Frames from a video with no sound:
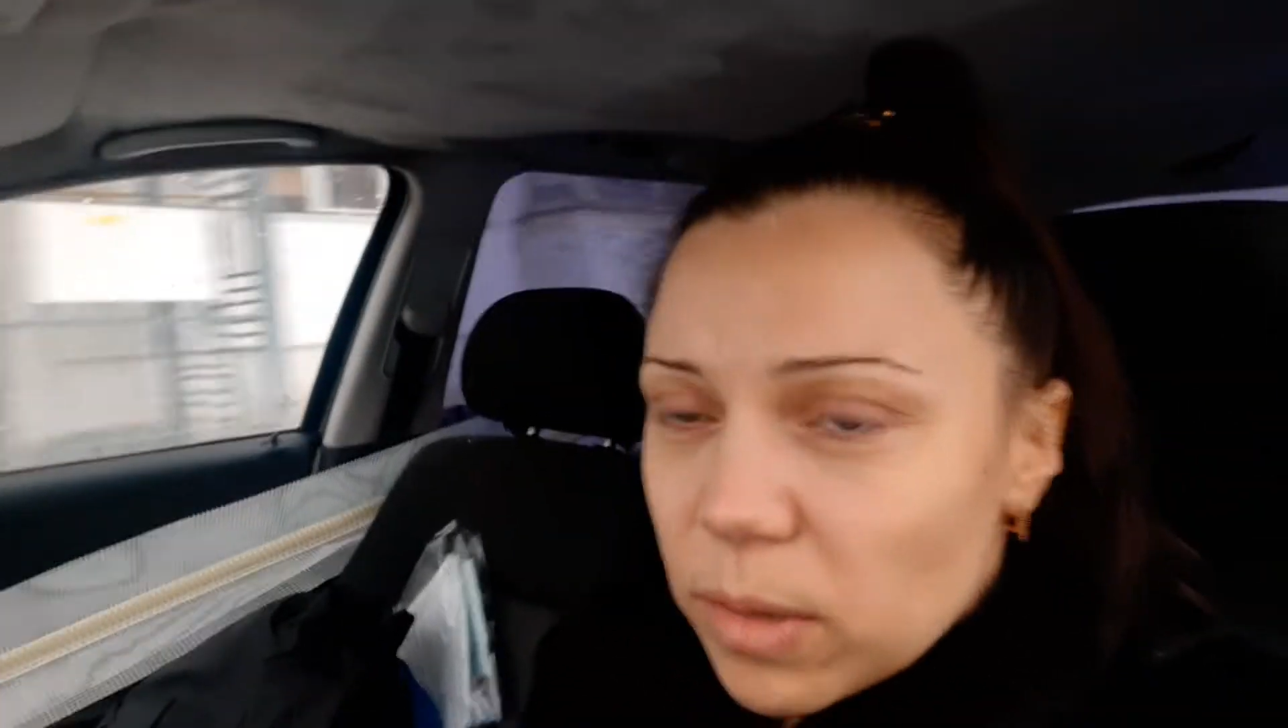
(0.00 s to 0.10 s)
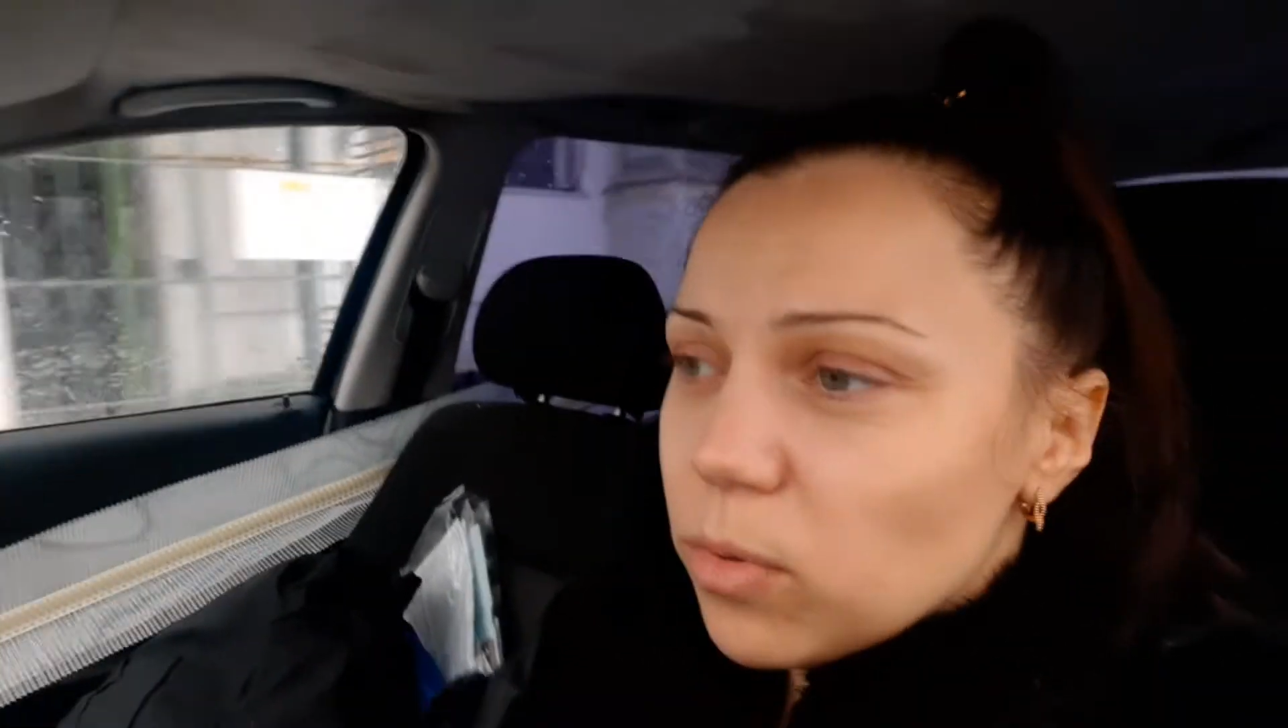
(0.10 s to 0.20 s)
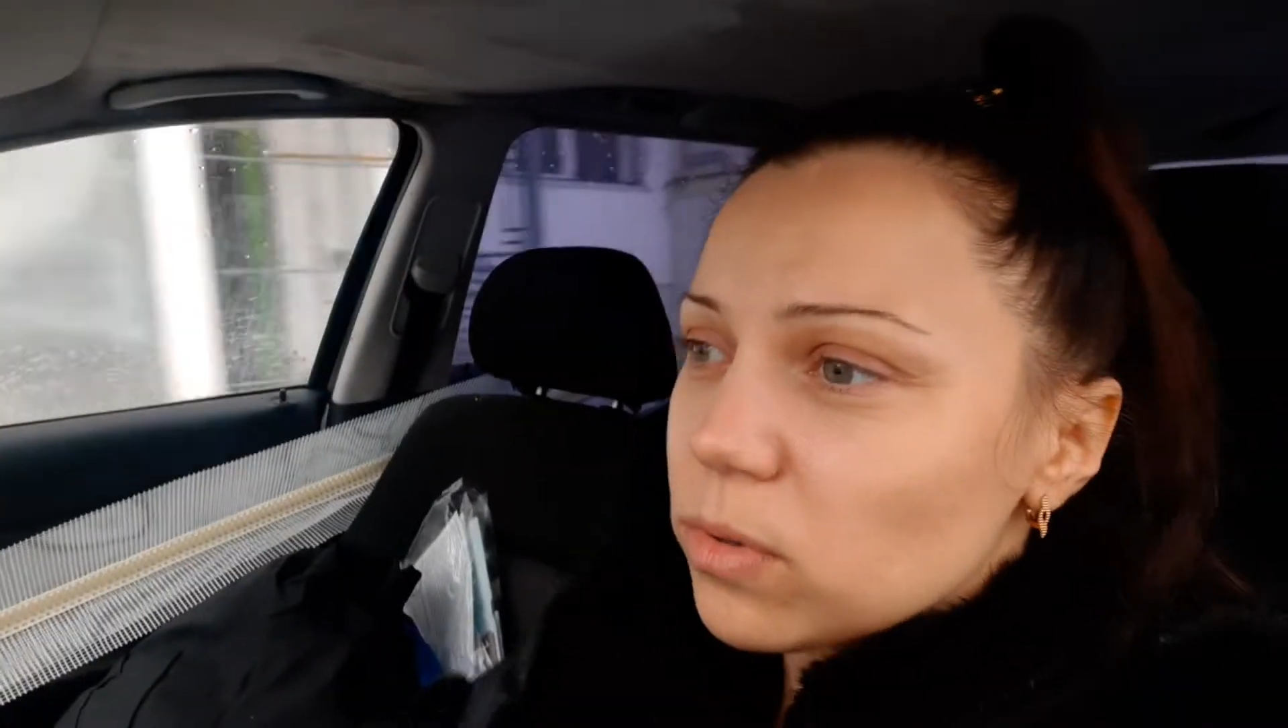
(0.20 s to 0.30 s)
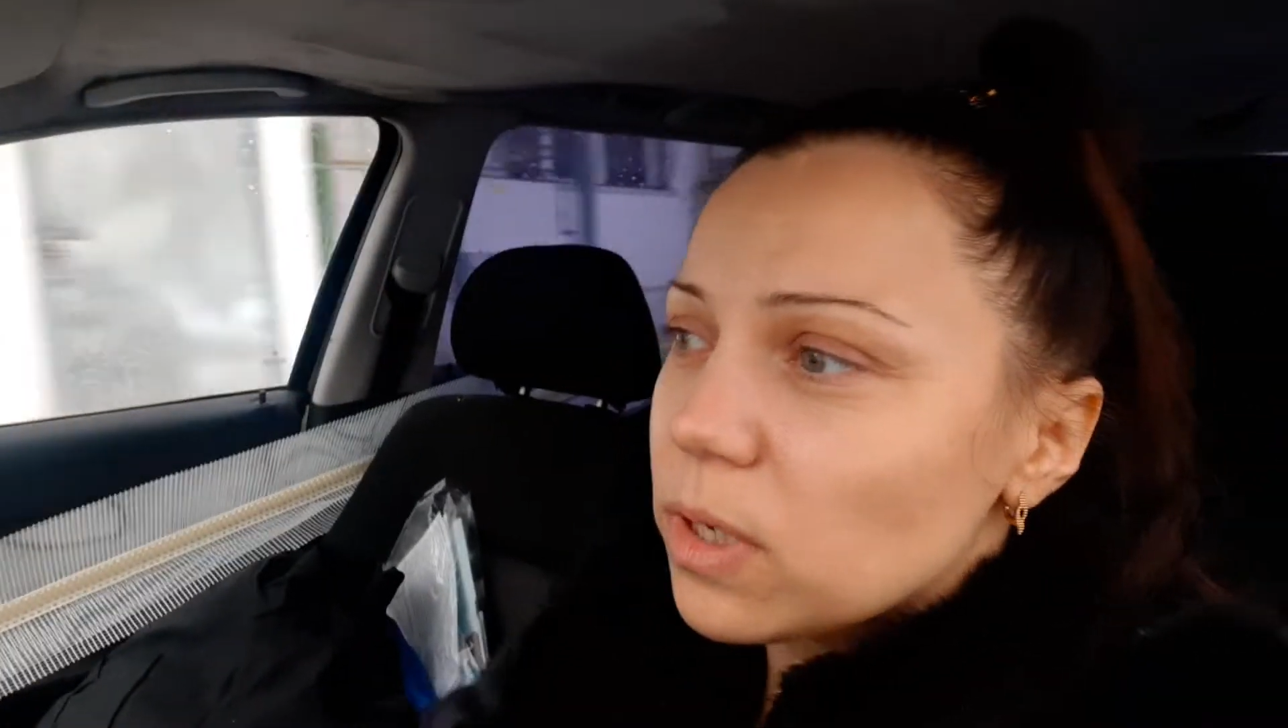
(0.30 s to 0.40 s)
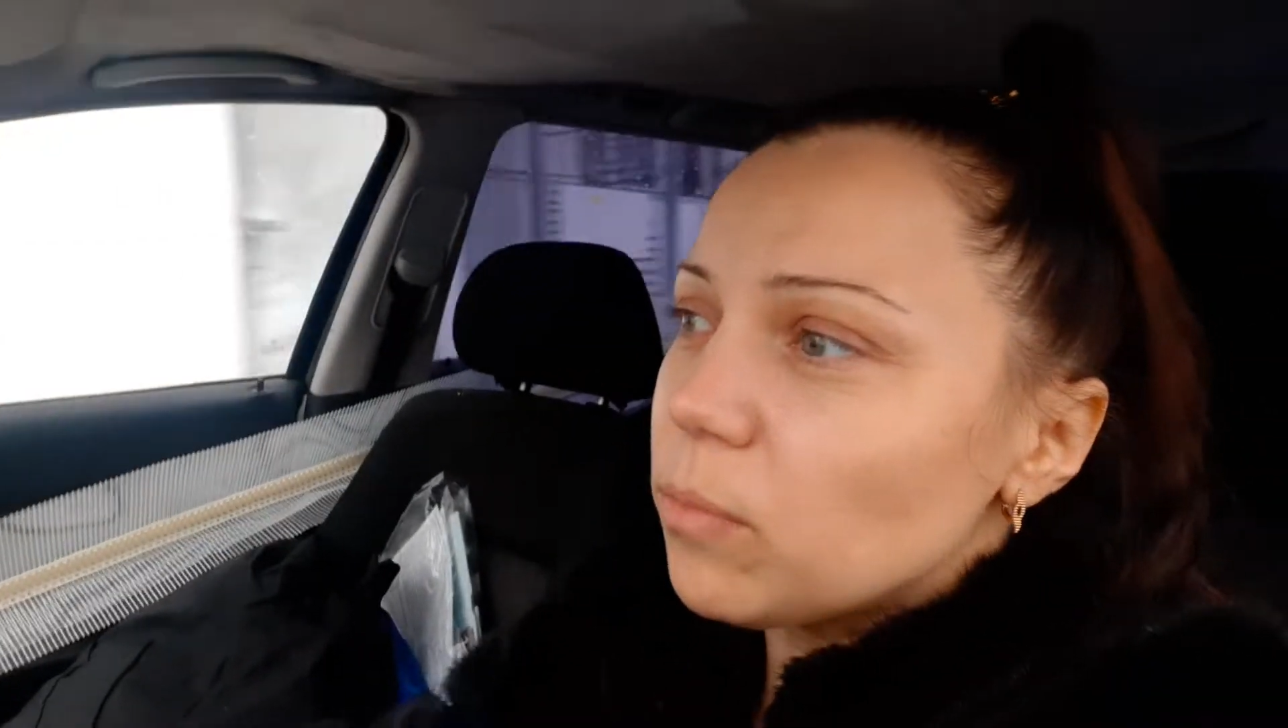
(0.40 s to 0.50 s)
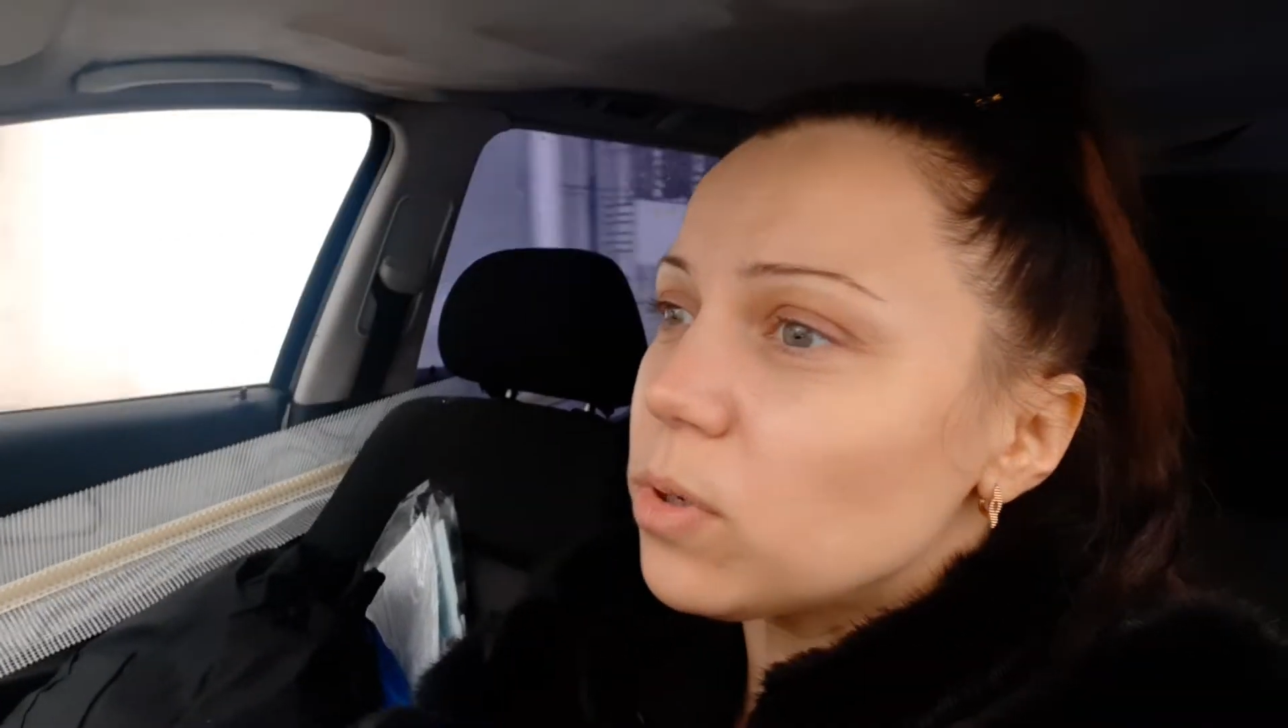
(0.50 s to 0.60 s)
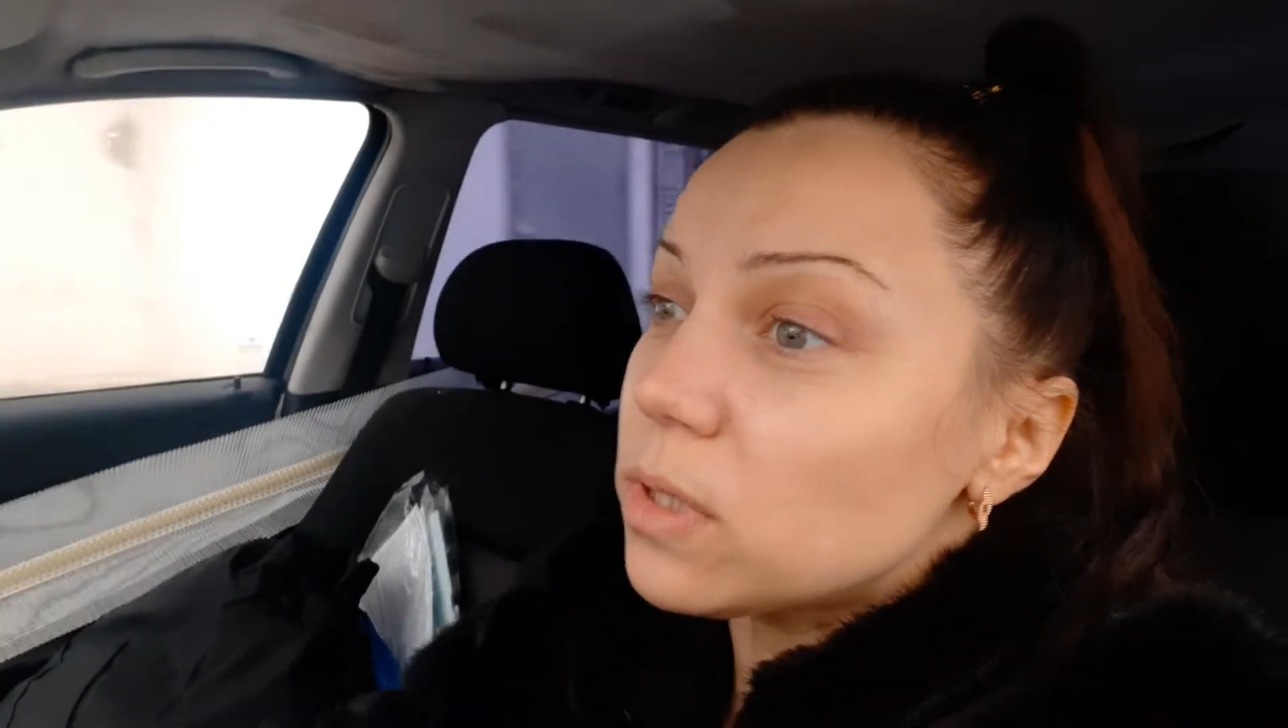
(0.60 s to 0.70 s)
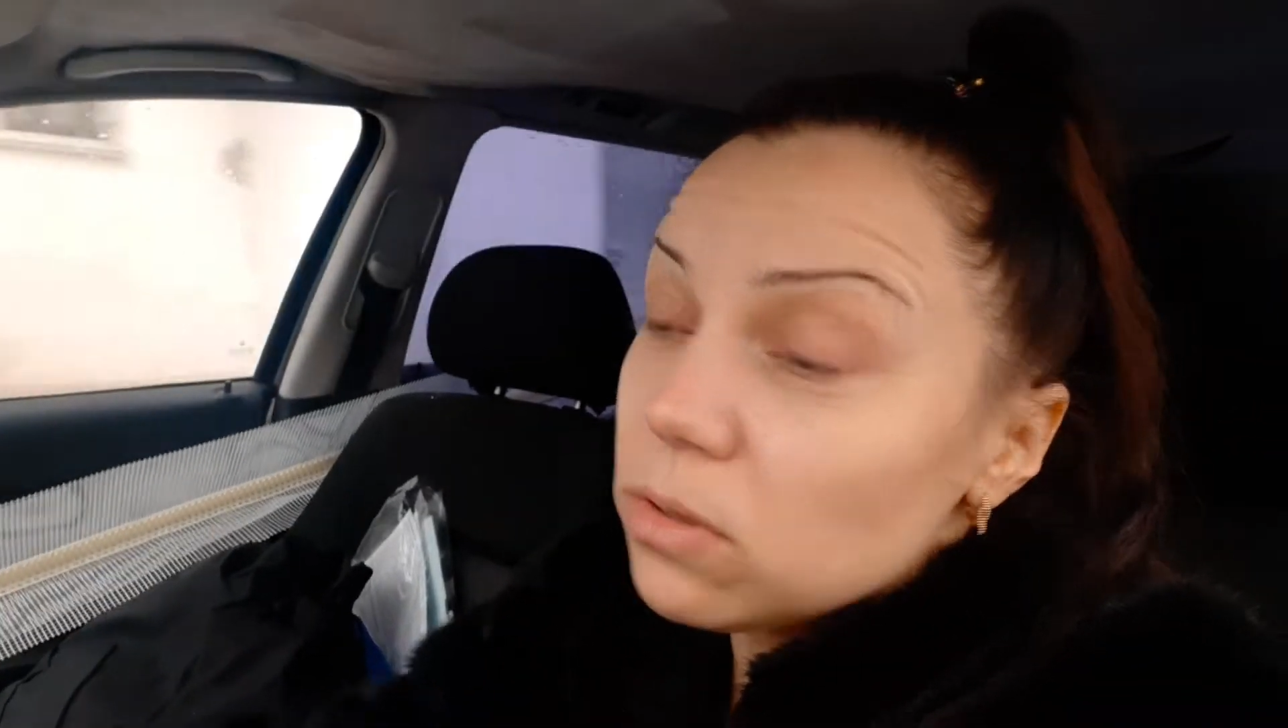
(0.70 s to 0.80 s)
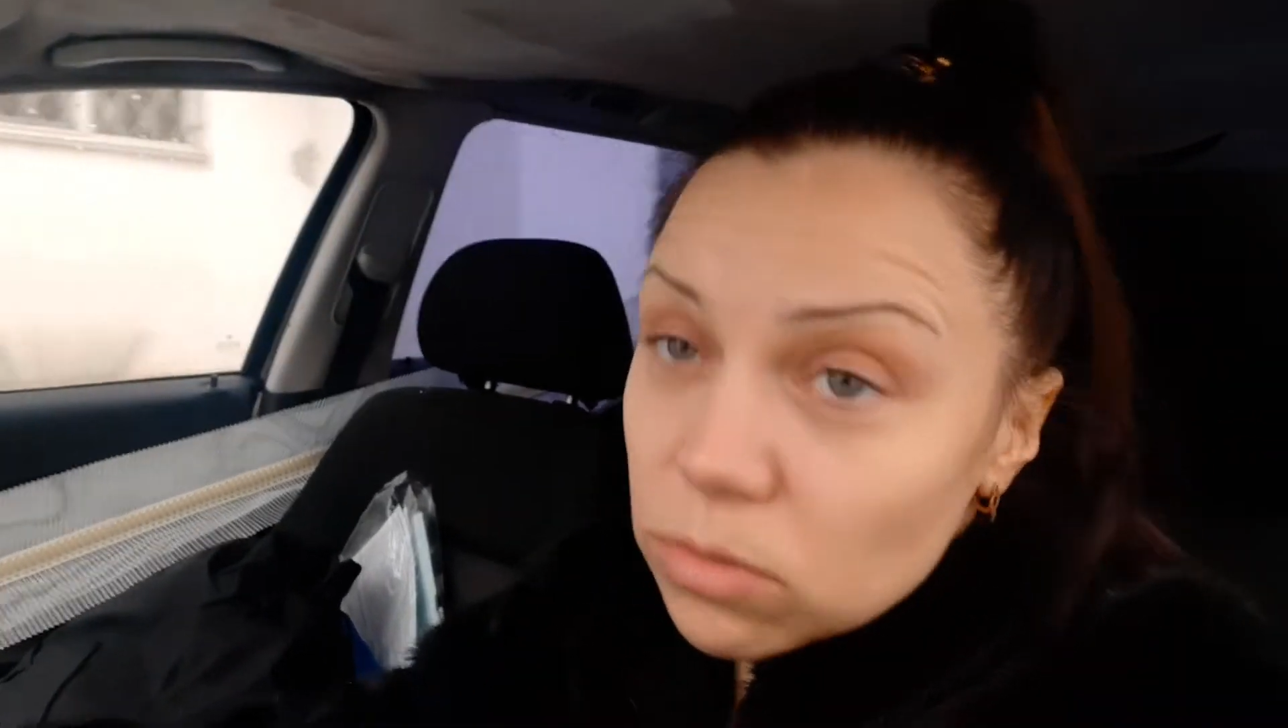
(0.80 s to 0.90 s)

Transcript: работает.